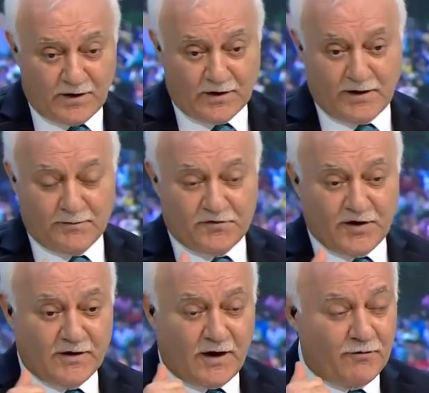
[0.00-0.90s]
Allah'ım
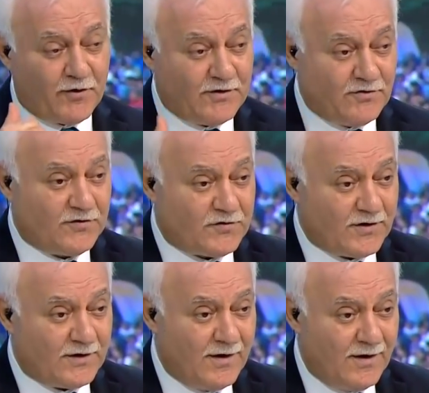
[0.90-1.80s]
sen
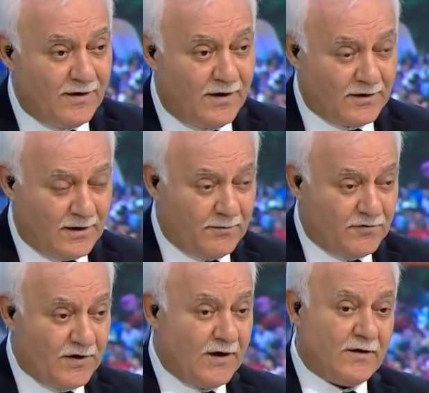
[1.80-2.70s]
affedicisin. Allah'ım
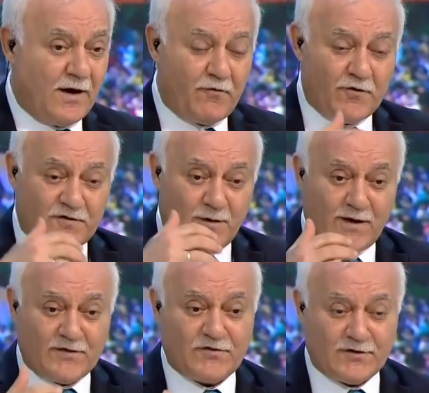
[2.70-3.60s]
sen affı
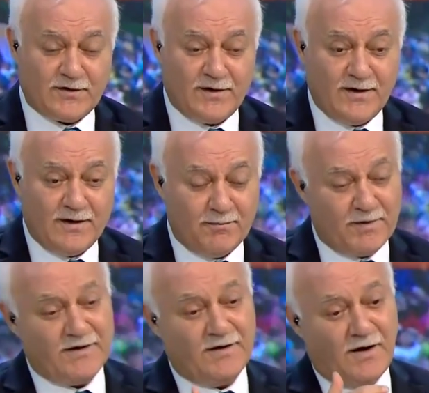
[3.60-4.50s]
seversin.
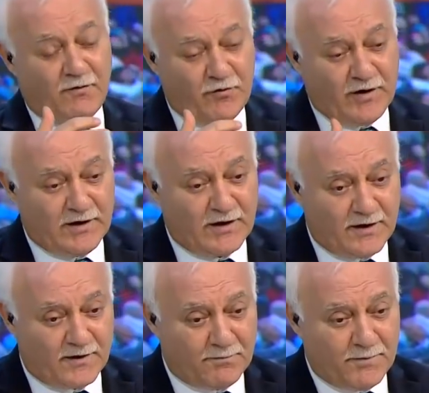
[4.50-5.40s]
Beni affeyle
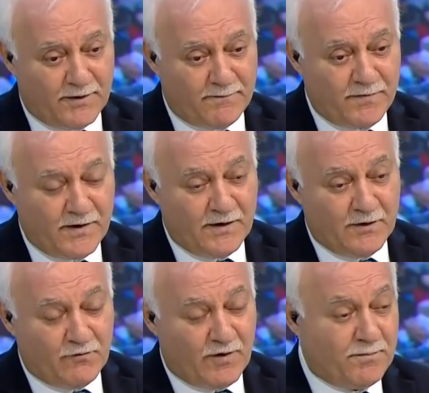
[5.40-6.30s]
ya Rabbi.
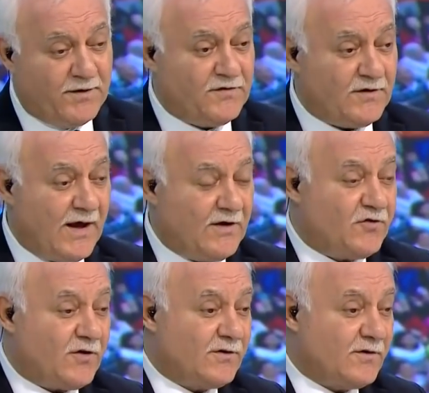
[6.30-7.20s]
Ve biz her
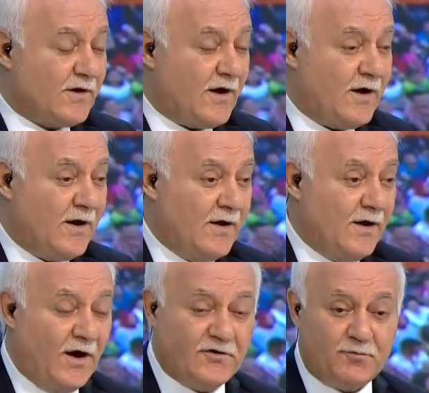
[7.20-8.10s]
sıkıntıda
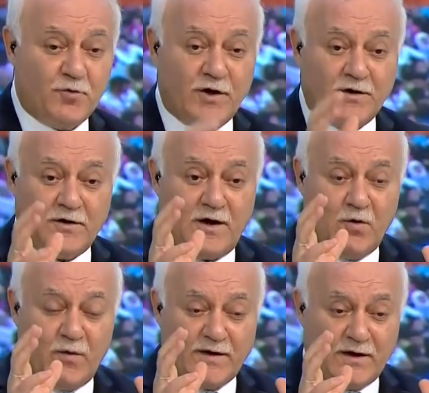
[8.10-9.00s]

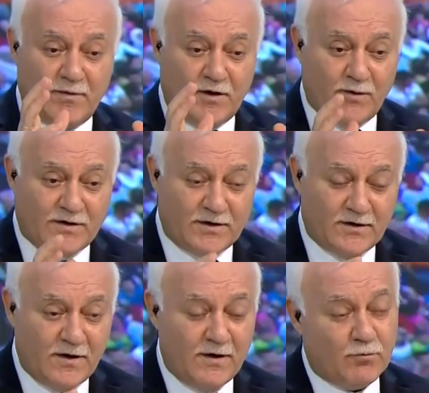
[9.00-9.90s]
hasbunallahu ve ni'mel vekil.
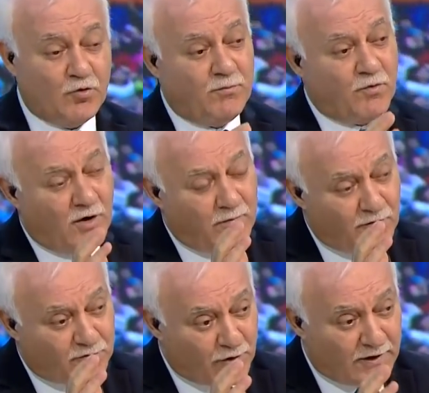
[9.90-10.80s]
Bunu bol
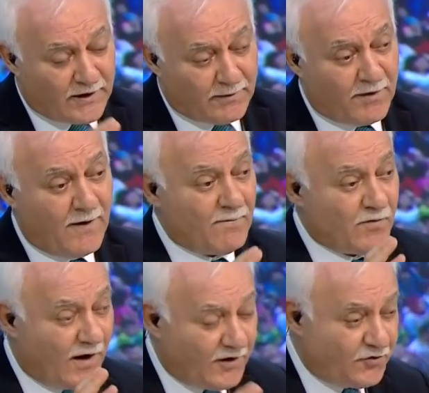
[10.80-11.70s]
bol söyleyelim.
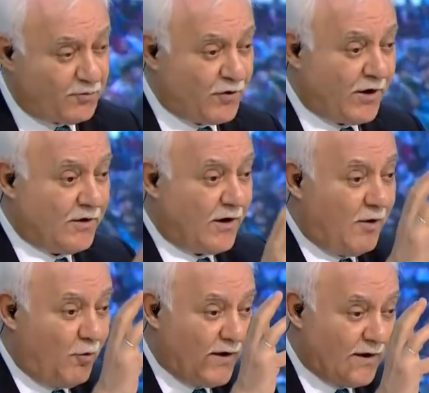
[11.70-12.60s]

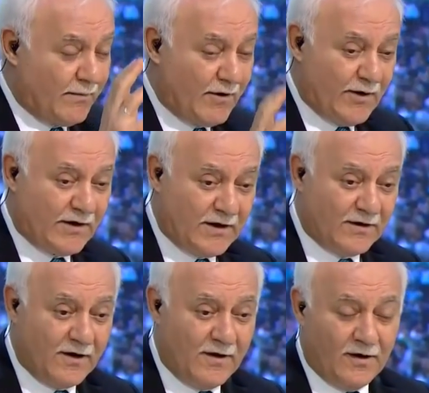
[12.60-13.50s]
Hasbunallahu ve ni'mel vekil.
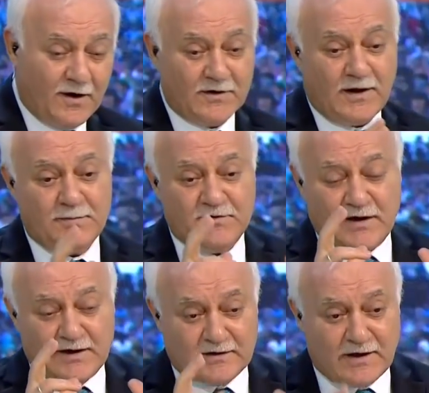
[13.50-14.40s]
Allah bize
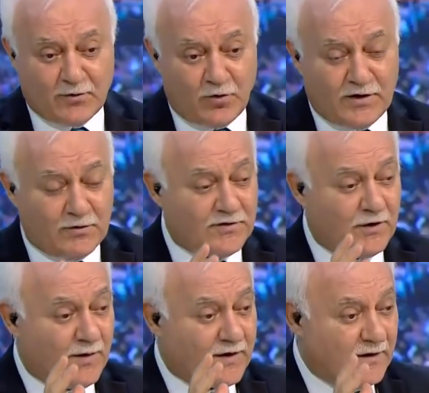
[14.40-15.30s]
yeter o ne
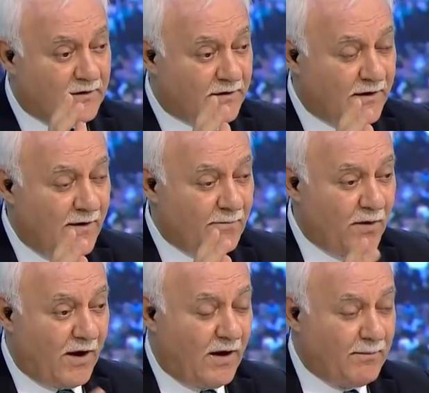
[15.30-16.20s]
güzel vekildir.
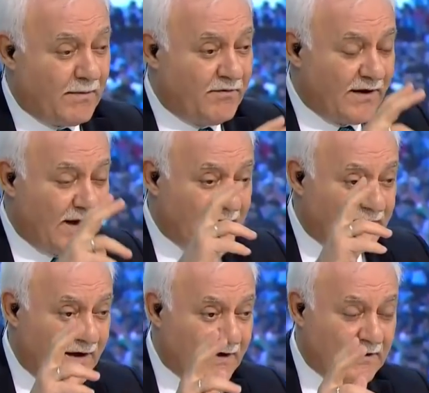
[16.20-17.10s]
Peygamberimize
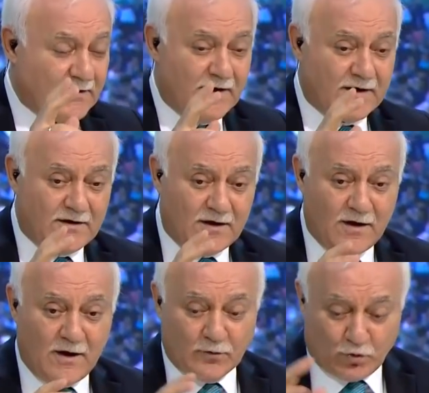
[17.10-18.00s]
geldiler dediler ki
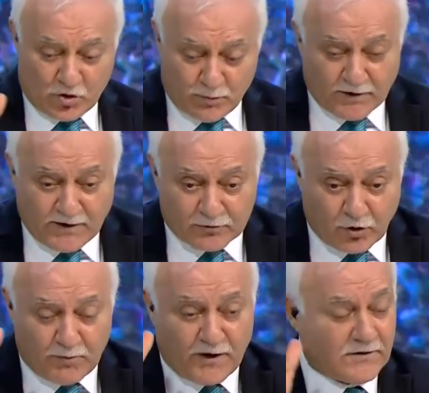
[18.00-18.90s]
düşmanlar
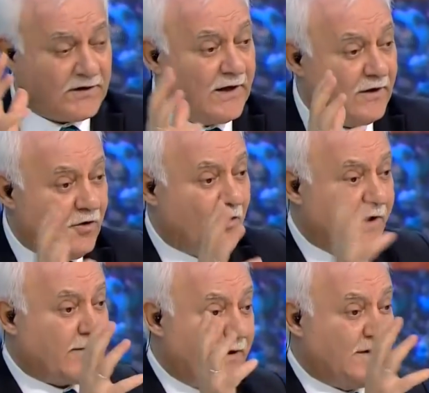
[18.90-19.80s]
toplandı
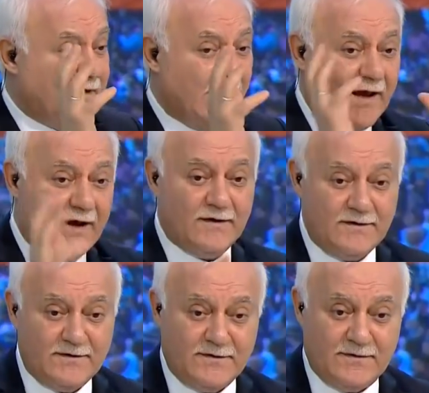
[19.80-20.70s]
geliyorlar Medine'ye.
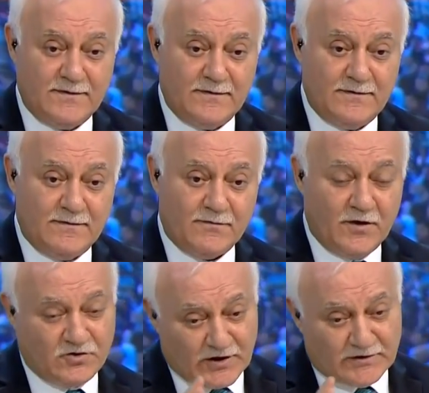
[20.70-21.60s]

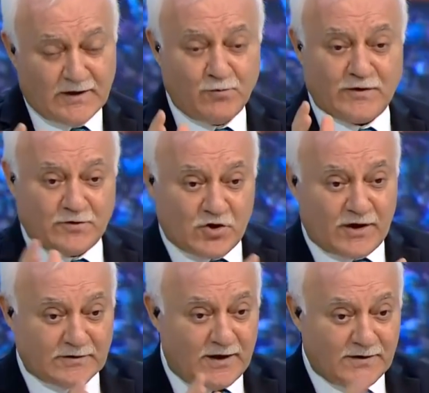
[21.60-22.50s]
İçeriden ve
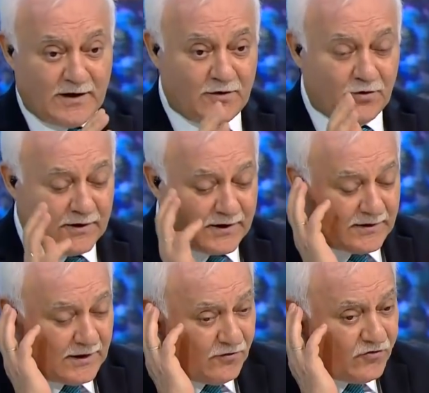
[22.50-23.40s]
dışarıdan geliyorlar
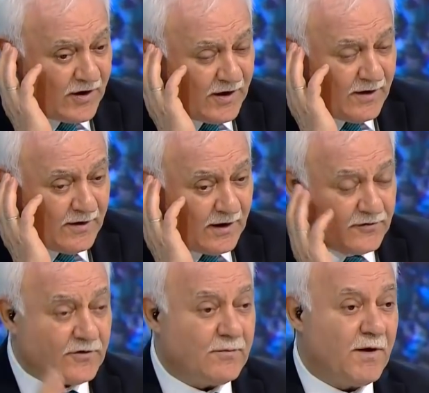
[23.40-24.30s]
deyince
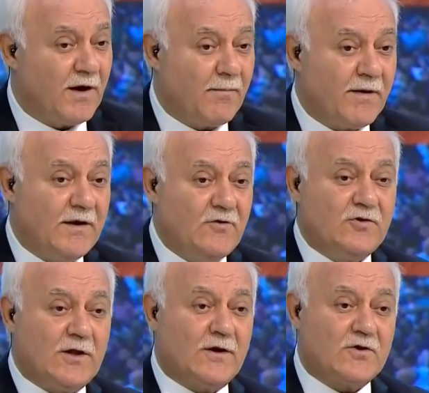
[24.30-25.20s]
Hz. Peygamber hiç
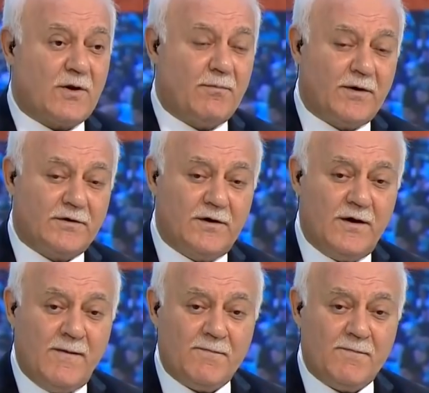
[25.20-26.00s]
telaşlanmadı.